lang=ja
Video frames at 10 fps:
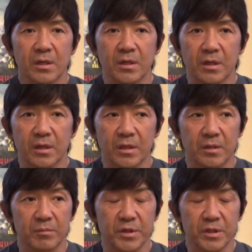
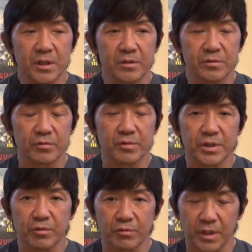えー、みんなその
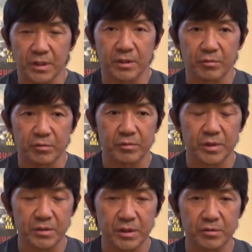ひどくなってくる
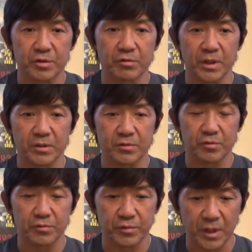たくさんの人がそう
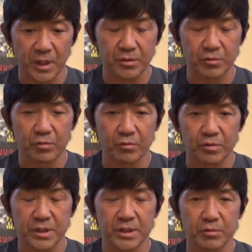いうふうな反応を起こ
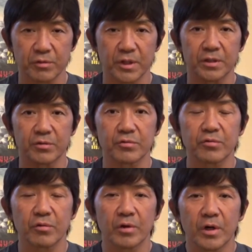してひどくなってくる
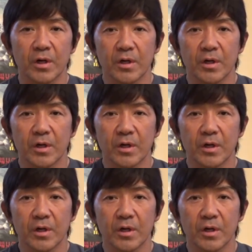と